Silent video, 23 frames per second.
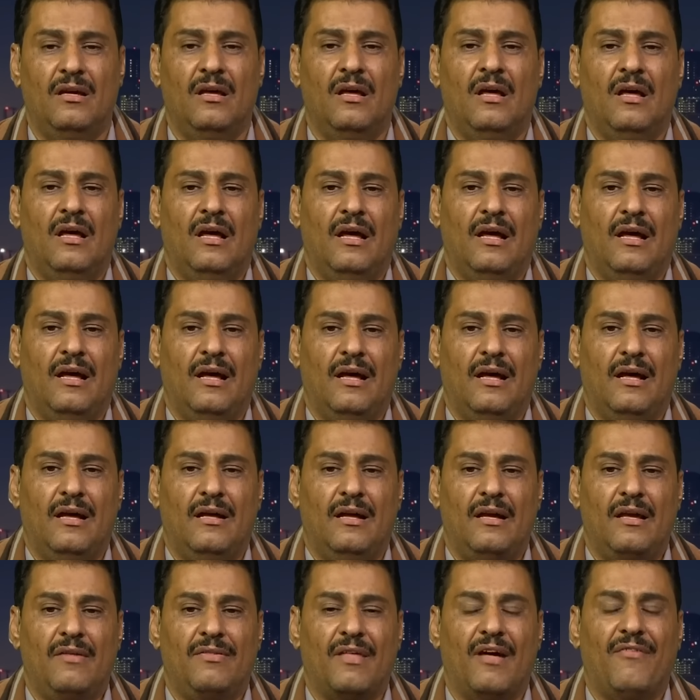آه،
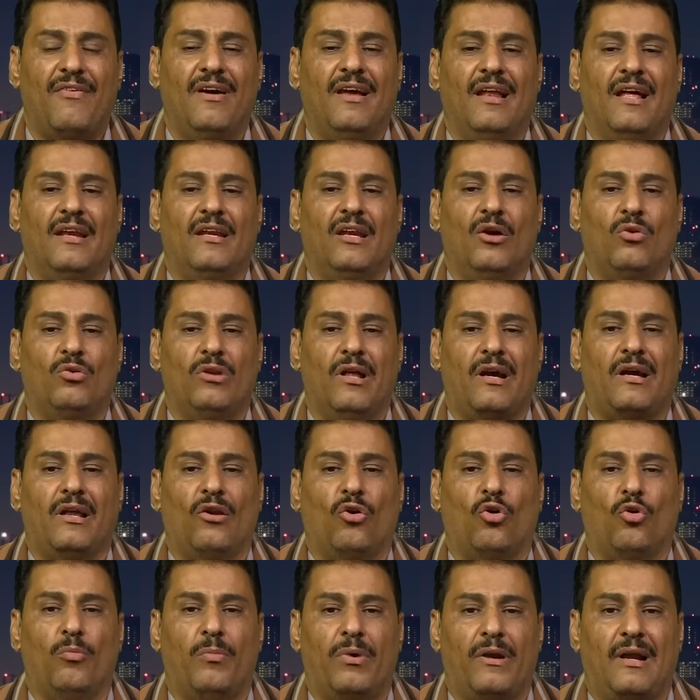آه، إضافة إلى أن هناك
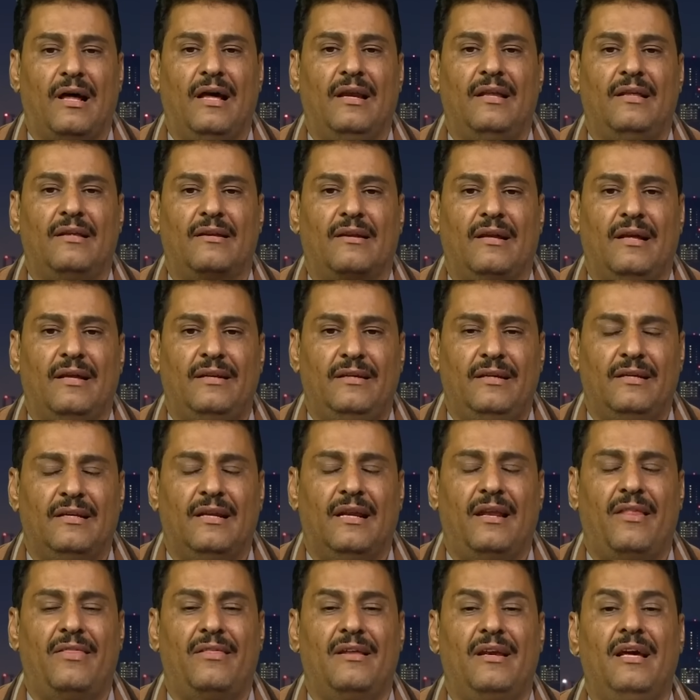الخبراء الإيرانيين
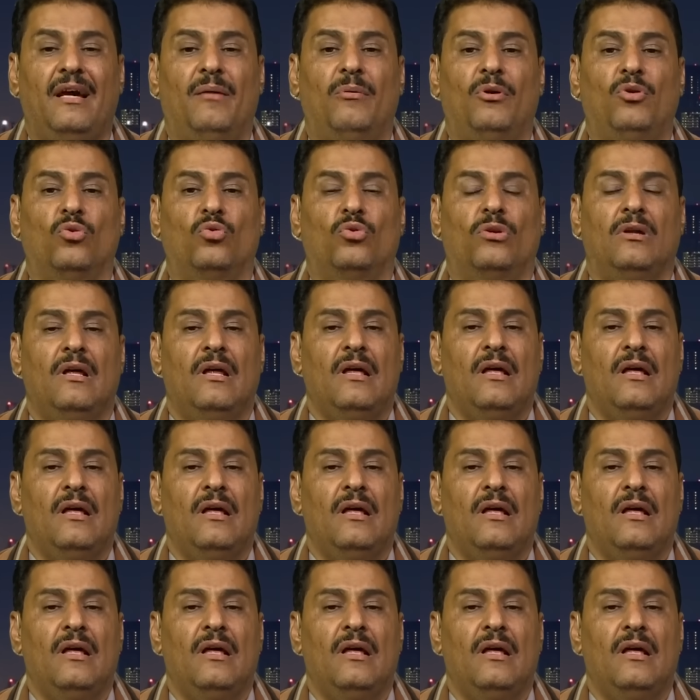الذين يعملون